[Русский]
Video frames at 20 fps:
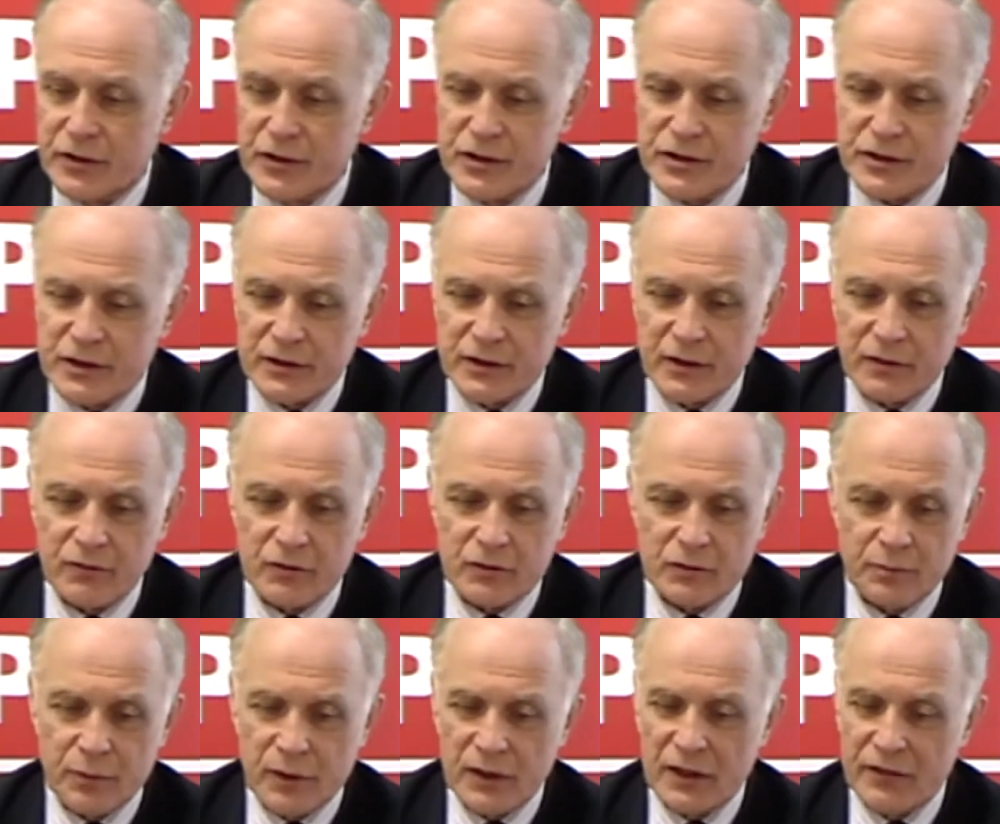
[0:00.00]
книжка, так
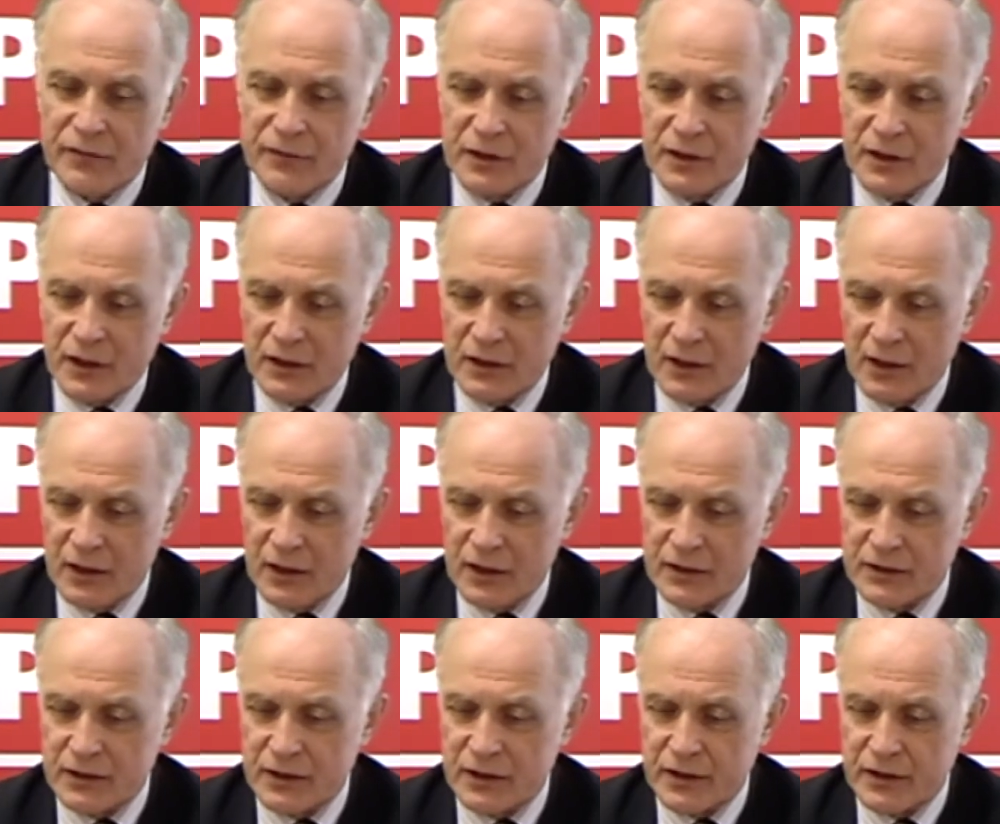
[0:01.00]
вот половина
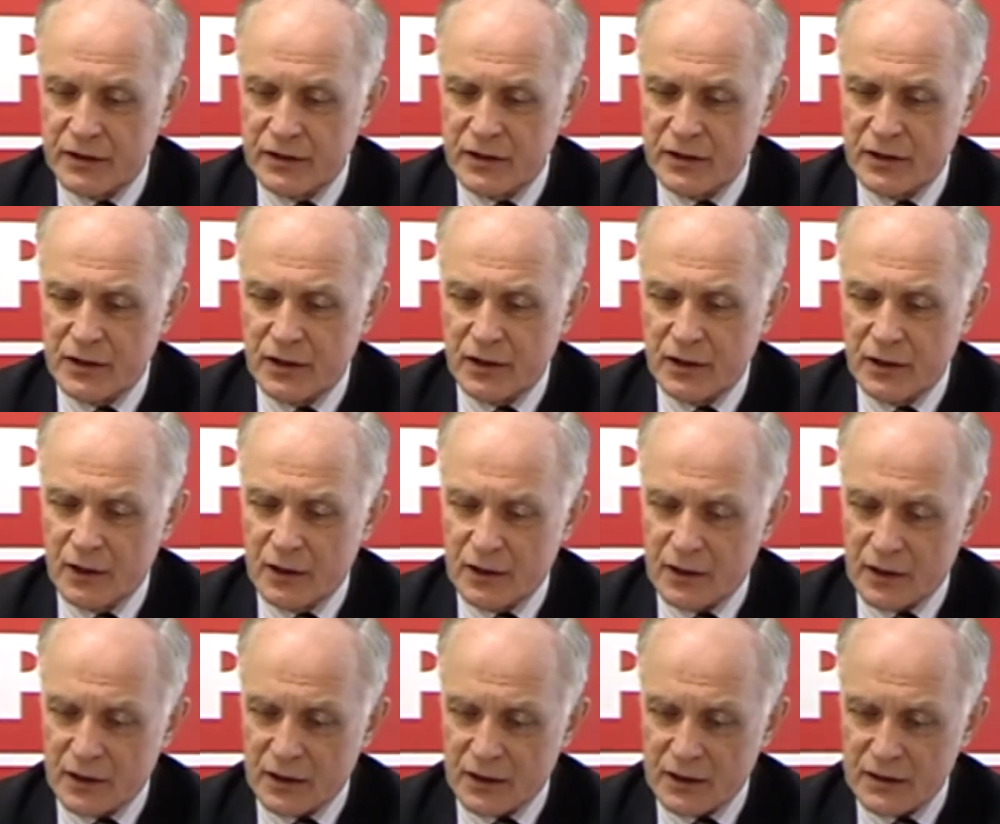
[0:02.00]
этой книги
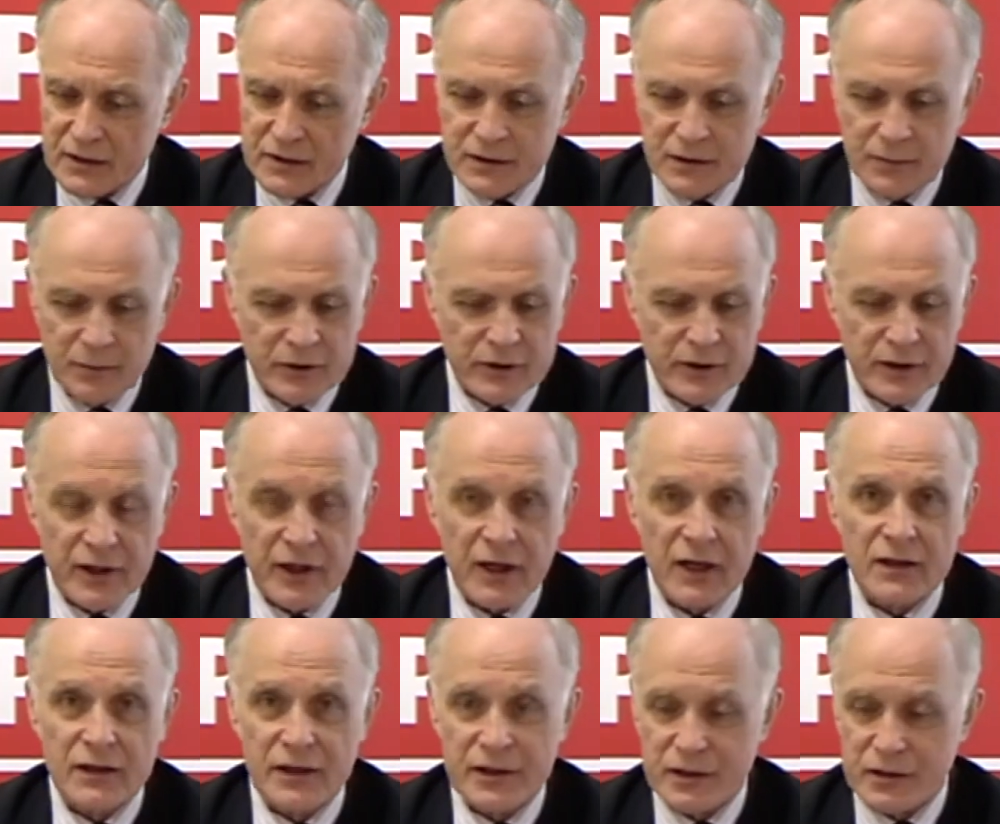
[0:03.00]
как раз
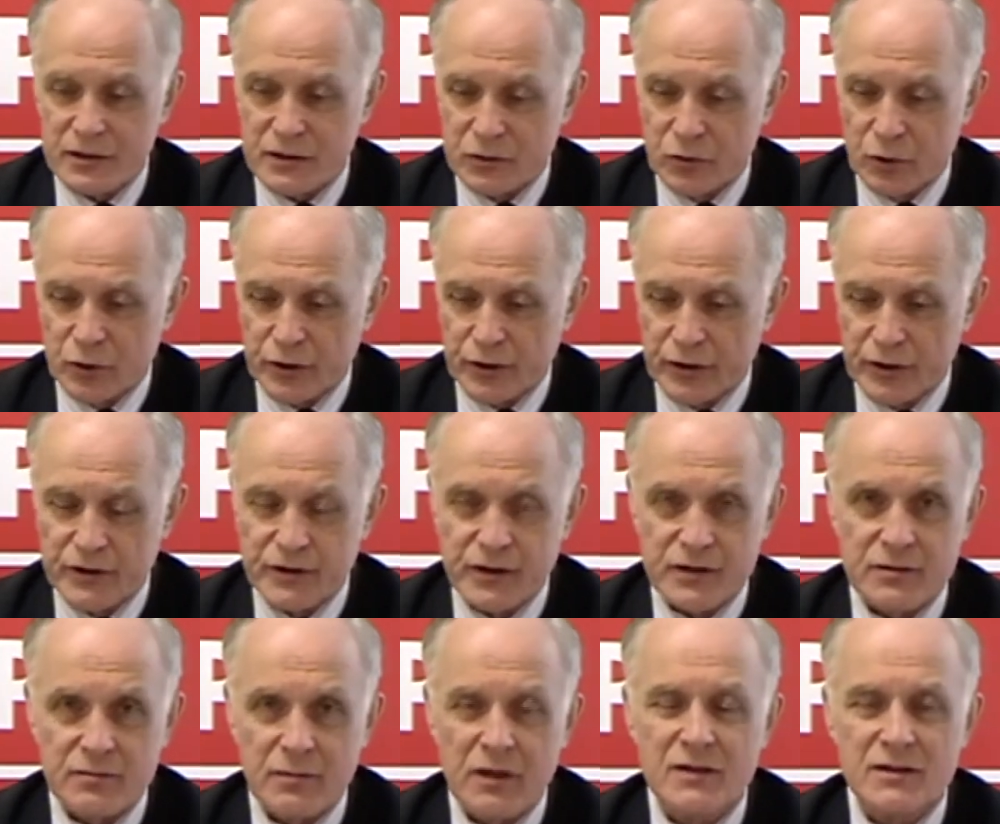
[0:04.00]
материалы этих слушаний.
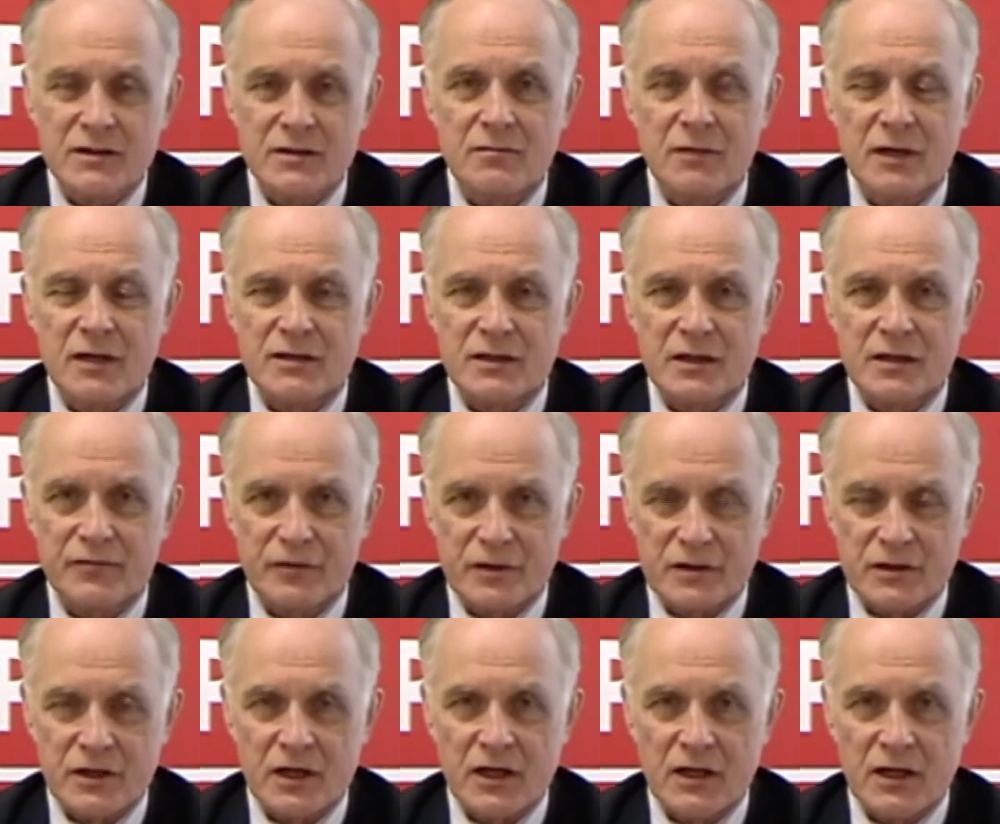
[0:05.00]
здесь масса-масса
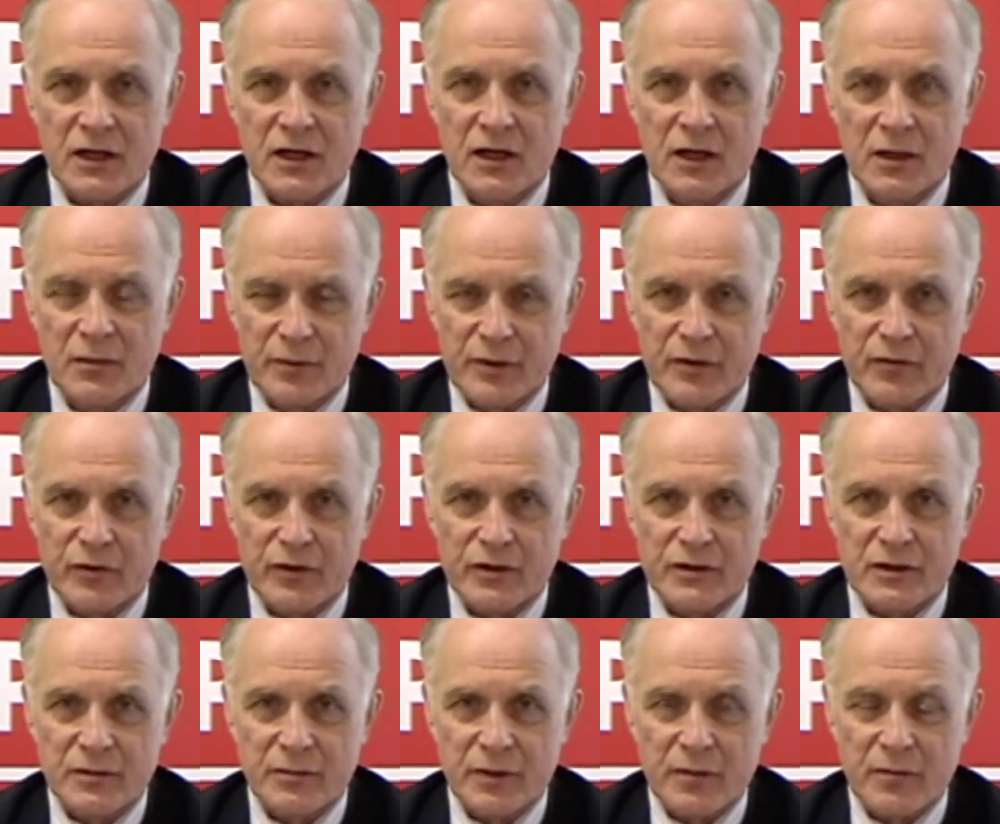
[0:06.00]
официально
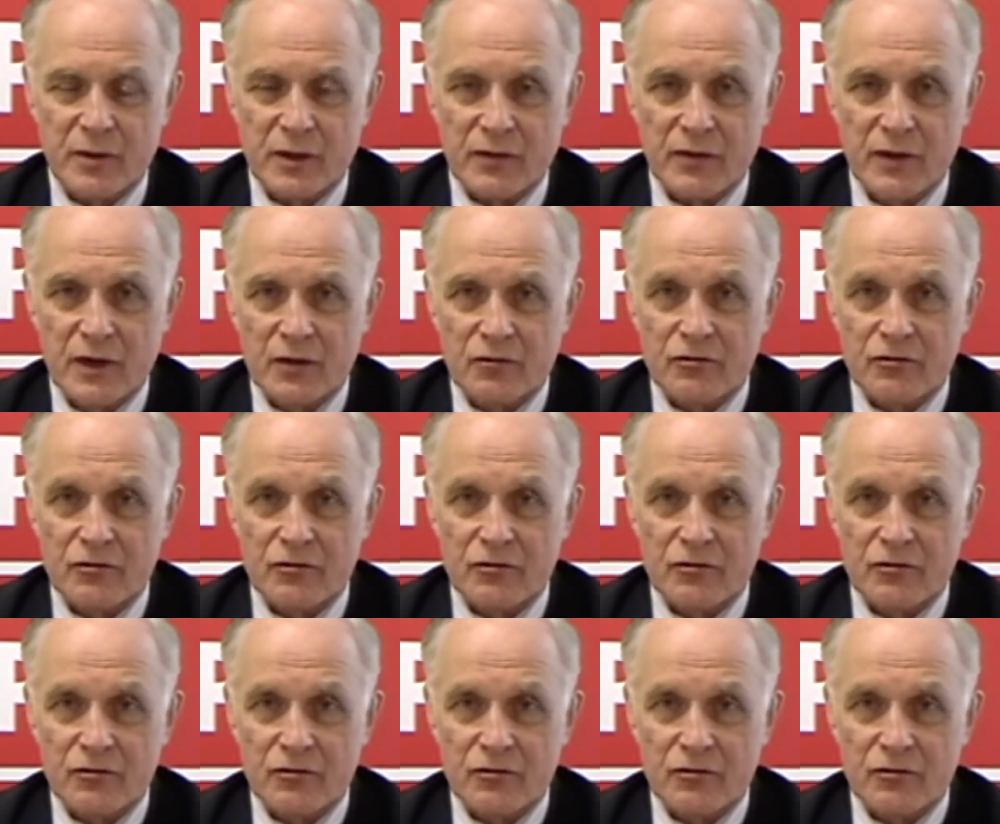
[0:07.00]
приводится примеров.